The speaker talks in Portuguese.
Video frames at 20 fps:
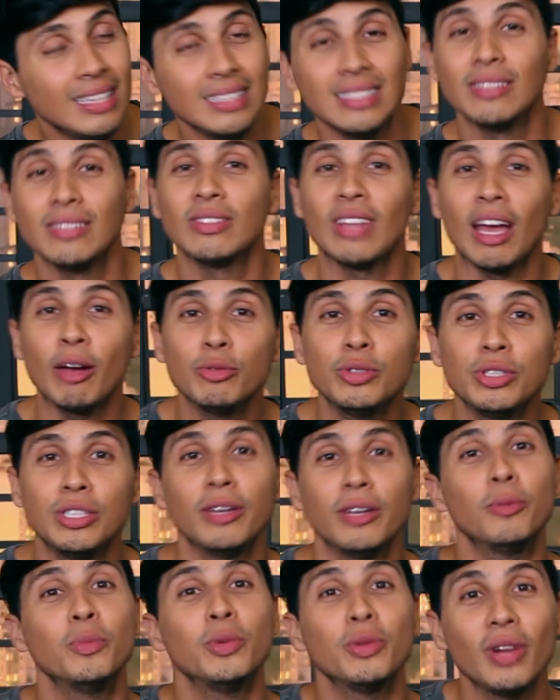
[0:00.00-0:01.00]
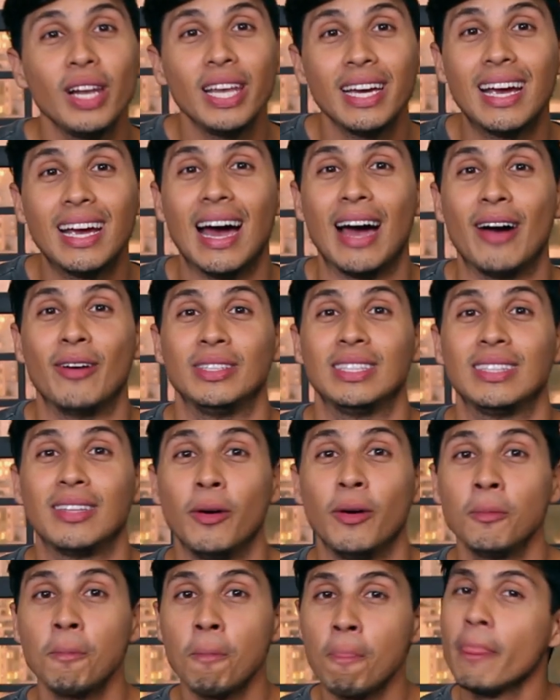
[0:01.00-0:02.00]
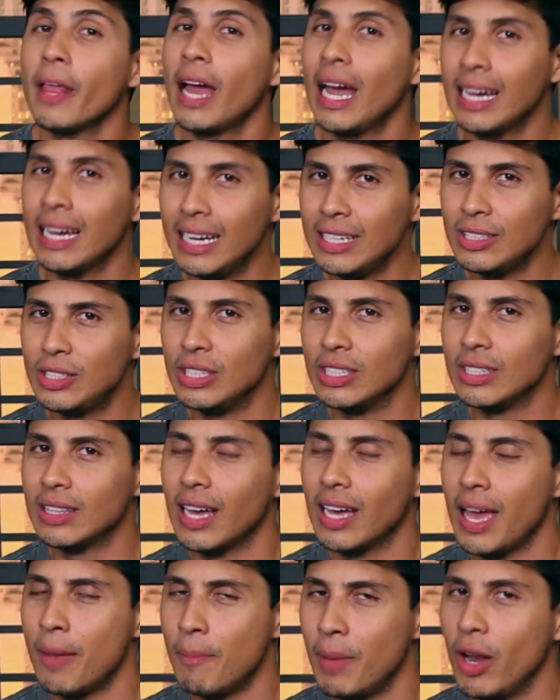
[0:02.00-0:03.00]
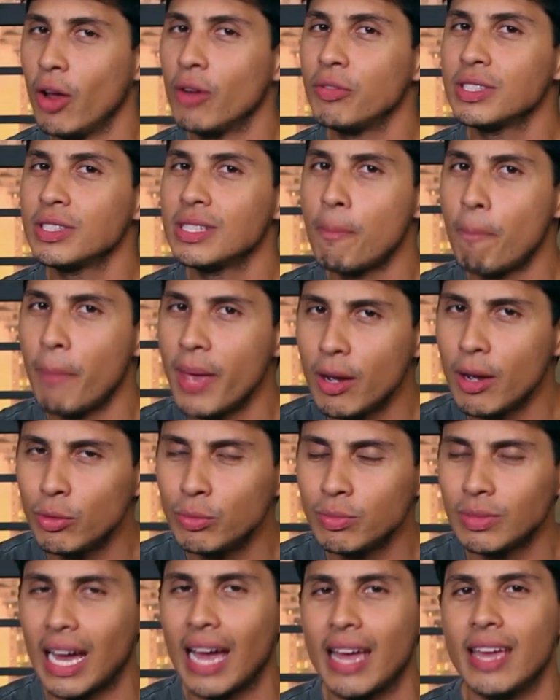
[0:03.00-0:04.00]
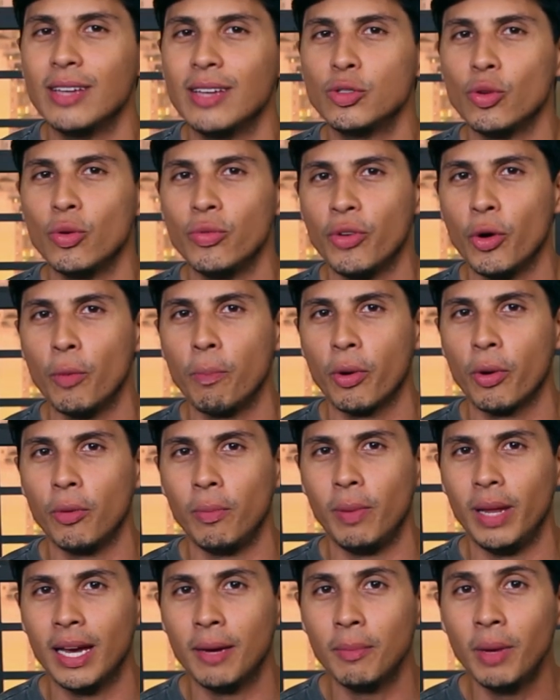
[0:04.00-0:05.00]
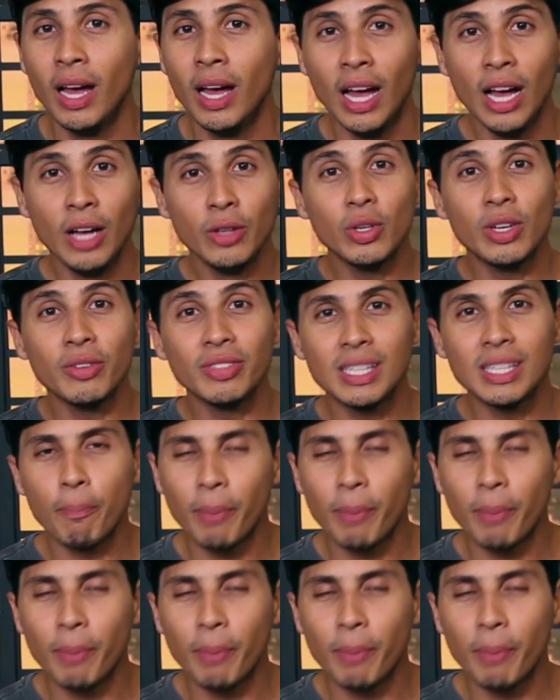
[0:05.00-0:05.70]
você não tá com um cheiro muito legal. Então, acredita, é melhor você perguntar e resolver o problema do que você